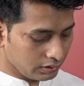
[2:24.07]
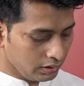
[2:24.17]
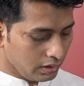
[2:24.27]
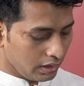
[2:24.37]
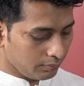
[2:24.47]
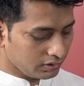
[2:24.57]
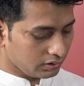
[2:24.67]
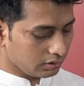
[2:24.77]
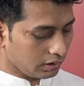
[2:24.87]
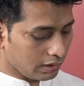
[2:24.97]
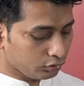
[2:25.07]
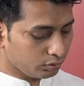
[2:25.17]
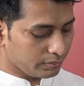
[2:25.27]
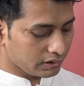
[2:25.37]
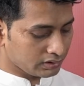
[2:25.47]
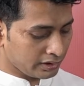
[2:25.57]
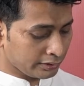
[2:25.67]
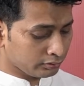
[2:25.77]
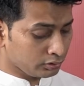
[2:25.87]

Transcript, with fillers: যে আমাদের আন্তঃব্যাংক চেক